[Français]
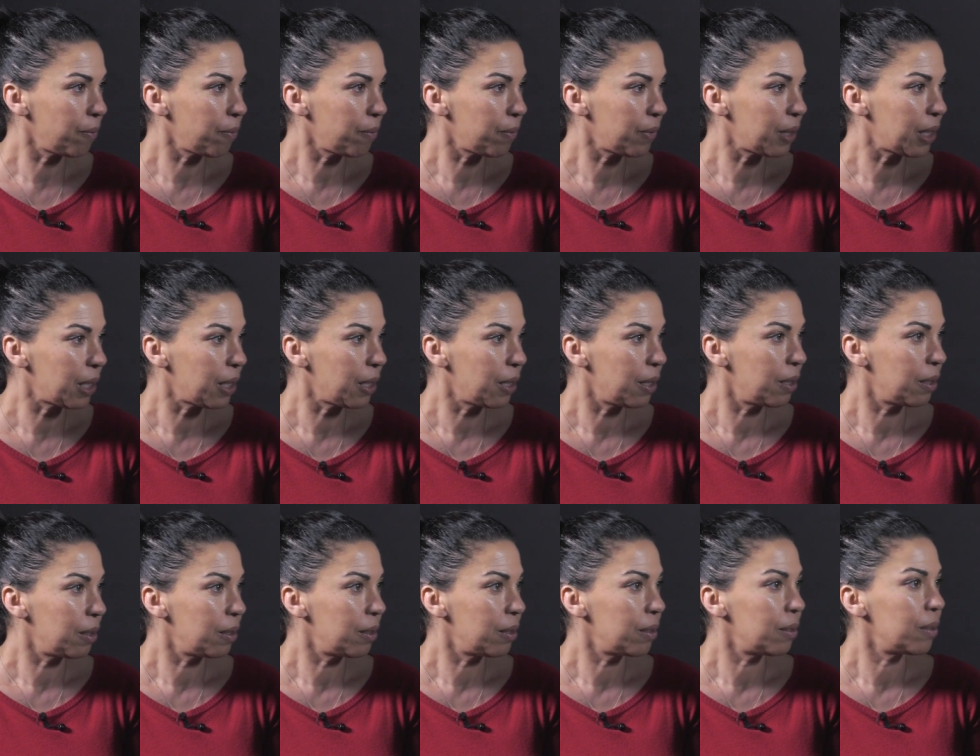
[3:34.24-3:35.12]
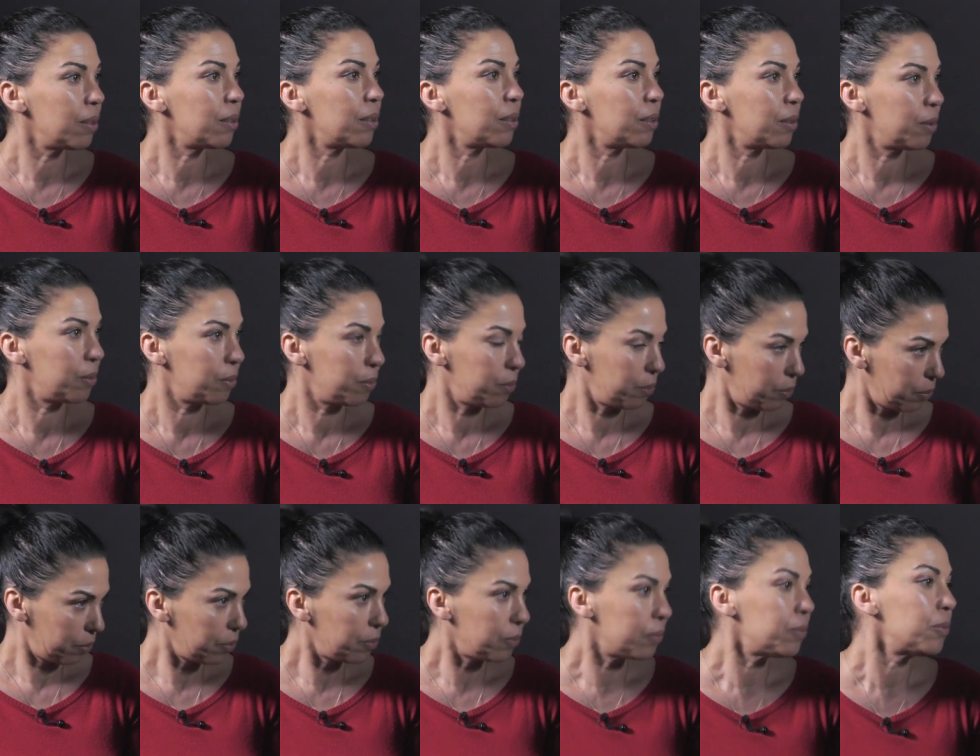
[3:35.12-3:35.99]
ses jardins secrets, son
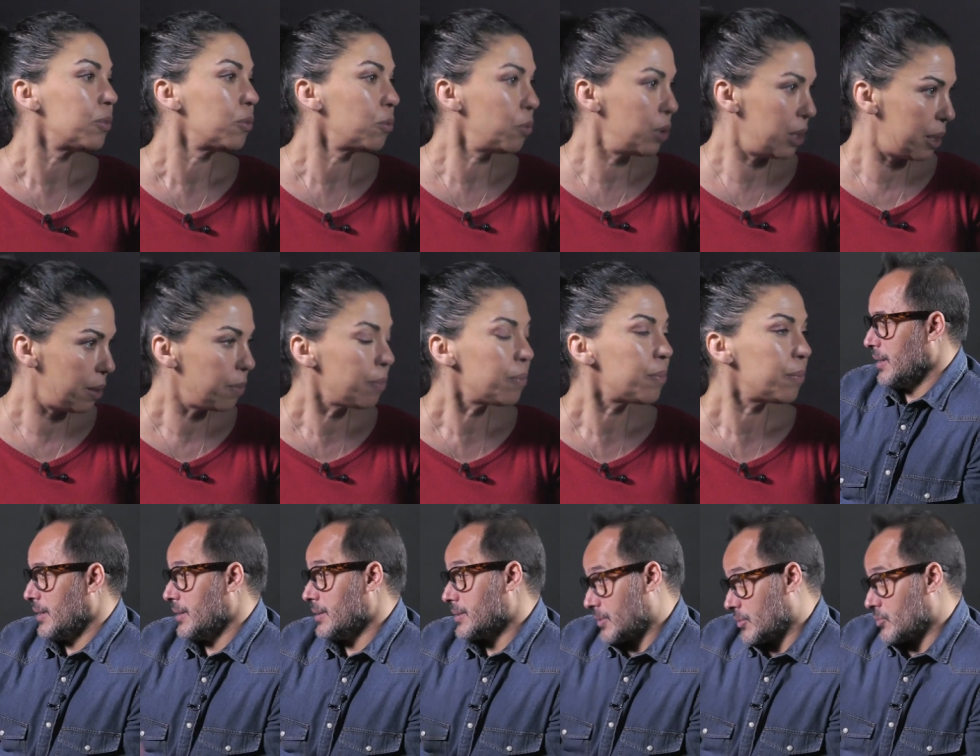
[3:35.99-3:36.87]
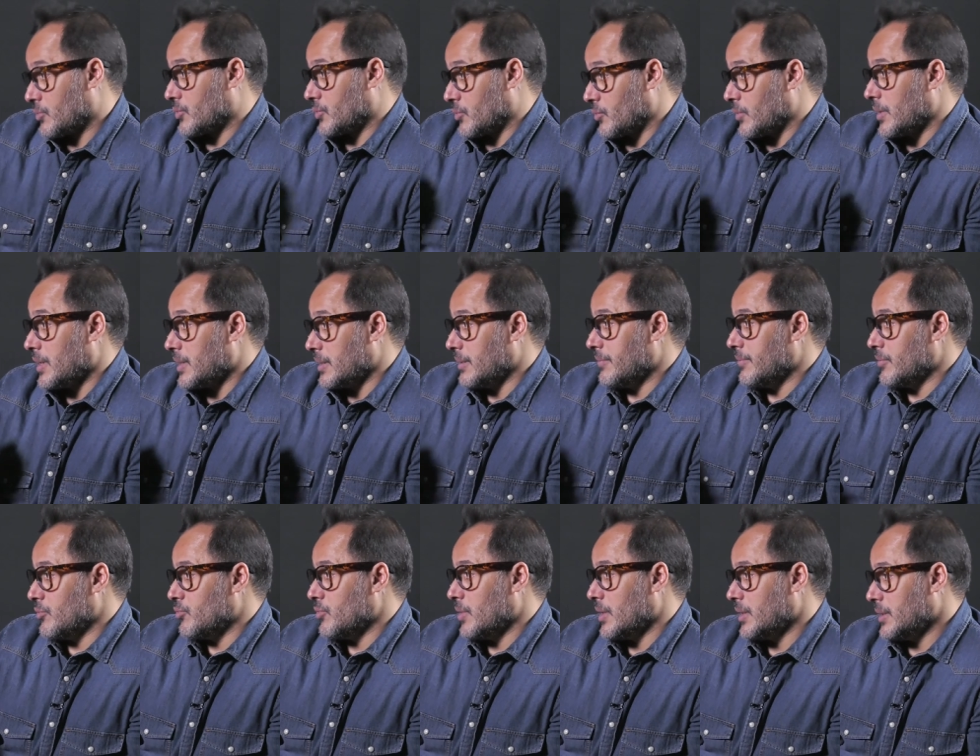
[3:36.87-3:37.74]
indépendance et son
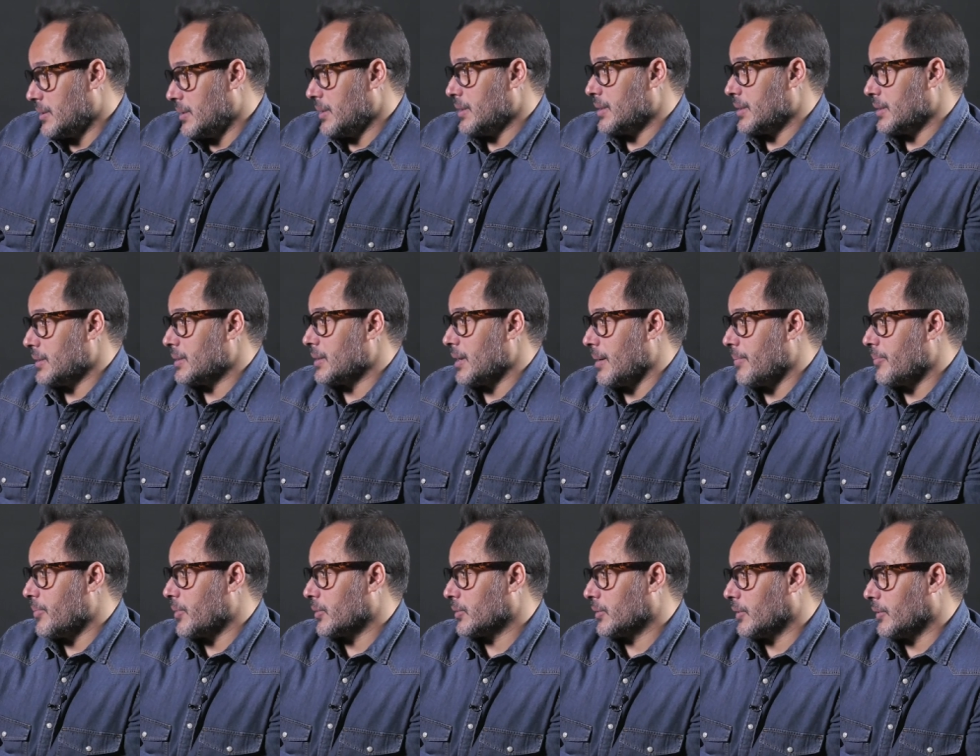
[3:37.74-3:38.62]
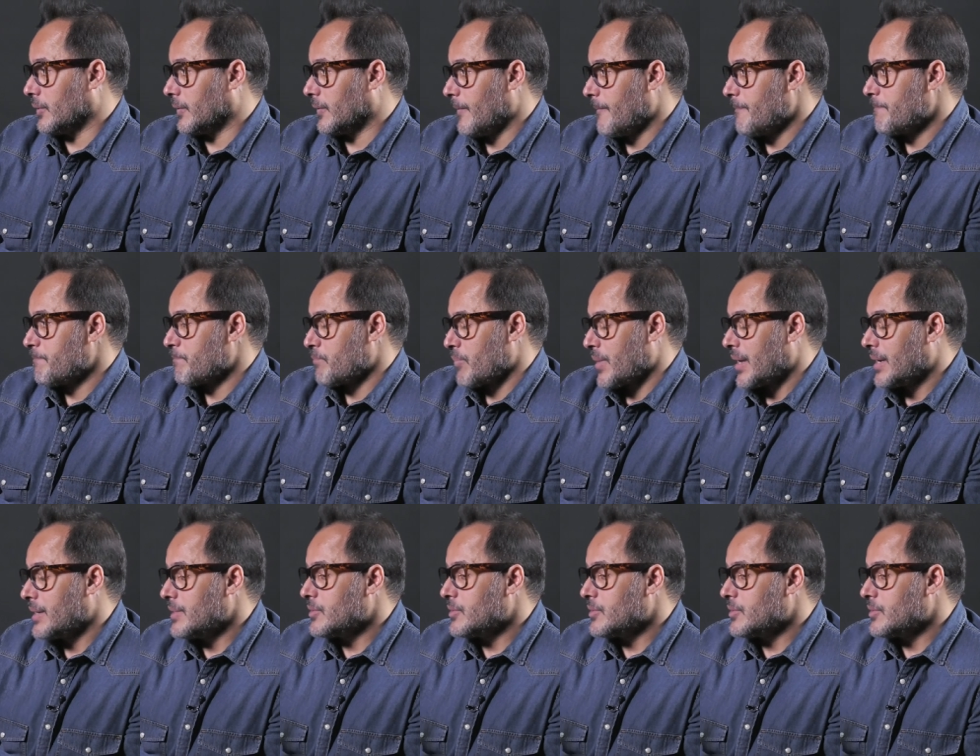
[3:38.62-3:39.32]
individualité qui est importante. Absolument.